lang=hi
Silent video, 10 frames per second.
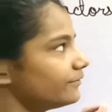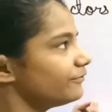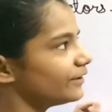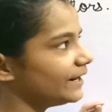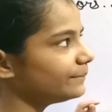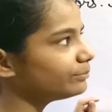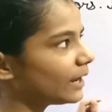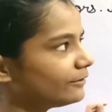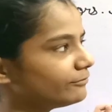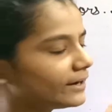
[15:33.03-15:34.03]
डिफरेंट
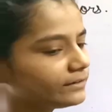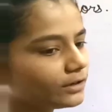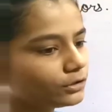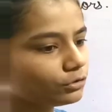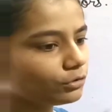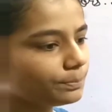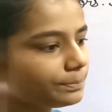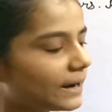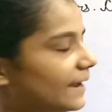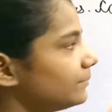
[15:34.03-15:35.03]
प्राइम फैक्टर तो
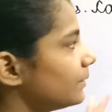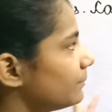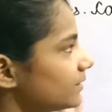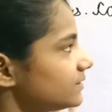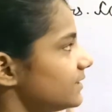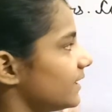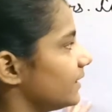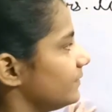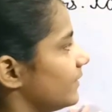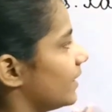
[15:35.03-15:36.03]
प्राइम नंबर देख
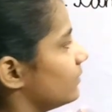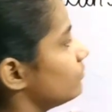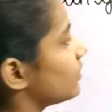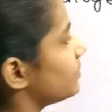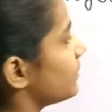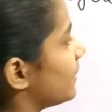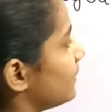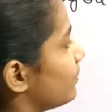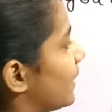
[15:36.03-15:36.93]
लेते हैं हम सबसे पहले